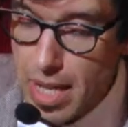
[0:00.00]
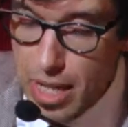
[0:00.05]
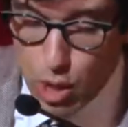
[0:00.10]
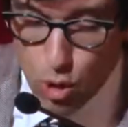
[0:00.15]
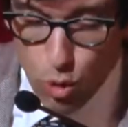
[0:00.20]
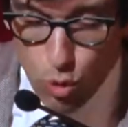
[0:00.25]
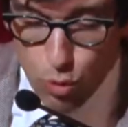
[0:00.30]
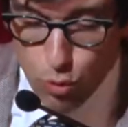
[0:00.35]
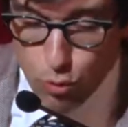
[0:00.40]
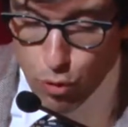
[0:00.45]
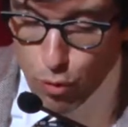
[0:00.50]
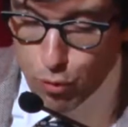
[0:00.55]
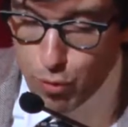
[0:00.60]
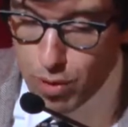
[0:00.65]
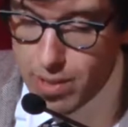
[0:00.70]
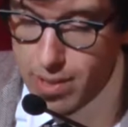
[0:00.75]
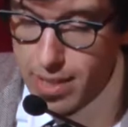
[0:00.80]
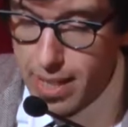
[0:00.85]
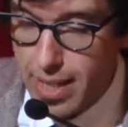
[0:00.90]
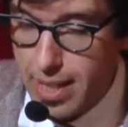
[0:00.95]
Eu o que vou
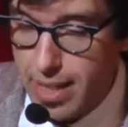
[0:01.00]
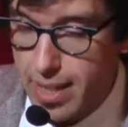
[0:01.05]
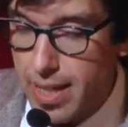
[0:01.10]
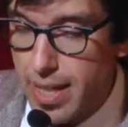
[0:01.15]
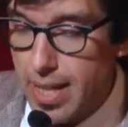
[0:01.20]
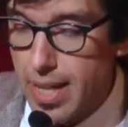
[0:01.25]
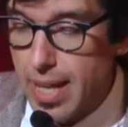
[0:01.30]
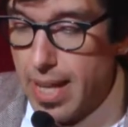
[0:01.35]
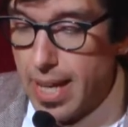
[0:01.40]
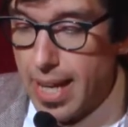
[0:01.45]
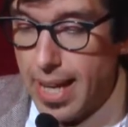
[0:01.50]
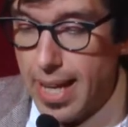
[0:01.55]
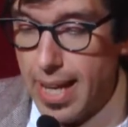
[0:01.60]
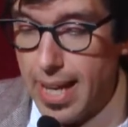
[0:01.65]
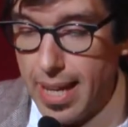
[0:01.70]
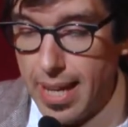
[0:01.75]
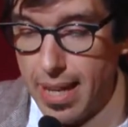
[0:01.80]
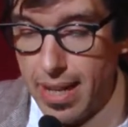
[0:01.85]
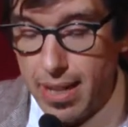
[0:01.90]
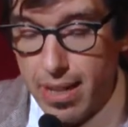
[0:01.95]
fazer
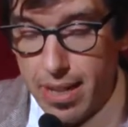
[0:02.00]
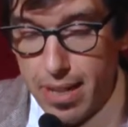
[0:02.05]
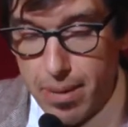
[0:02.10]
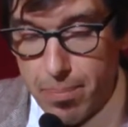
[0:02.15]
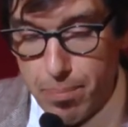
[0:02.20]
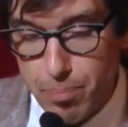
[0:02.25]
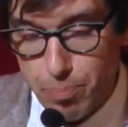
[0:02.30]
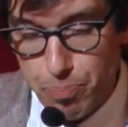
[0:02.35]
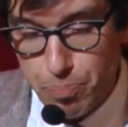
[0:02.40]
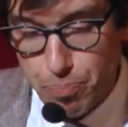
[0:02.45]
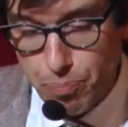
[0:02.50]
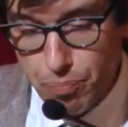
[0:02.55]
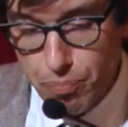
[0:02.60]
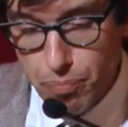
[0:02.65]
é um,